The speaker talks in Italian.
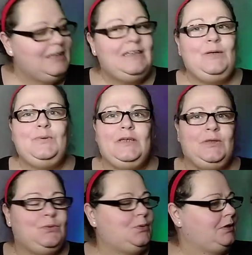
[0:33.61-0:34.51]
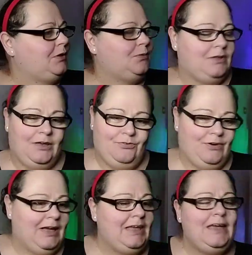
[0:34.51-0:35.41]
Saluta a tutti, non te ne
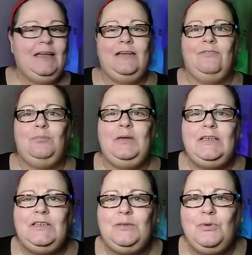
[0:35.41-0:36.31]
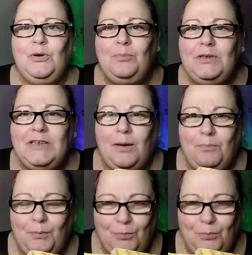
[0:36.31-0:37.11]
frega niente, va benissimo come sempre.